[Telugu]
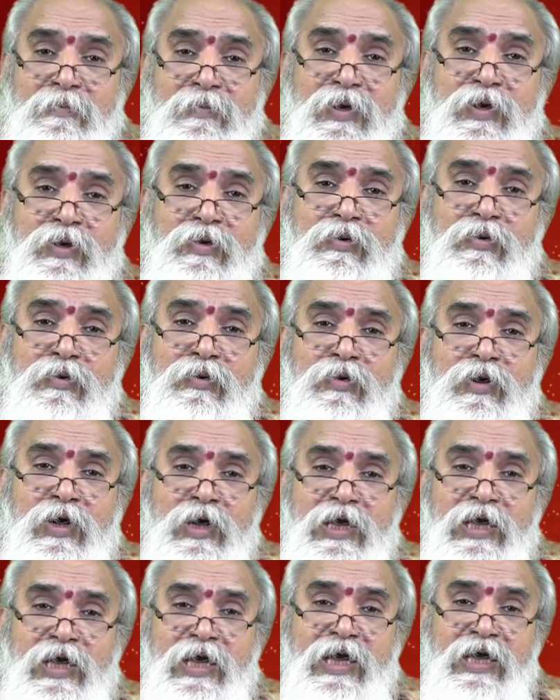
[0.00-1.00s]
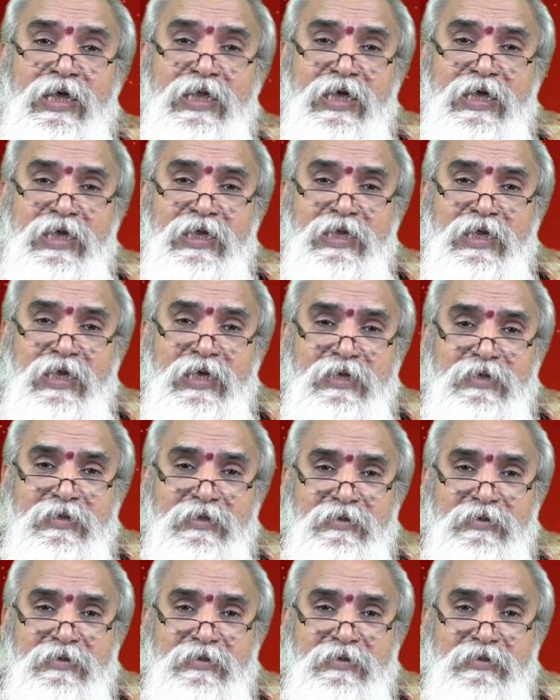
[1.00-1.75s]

మీకు ఏదైతే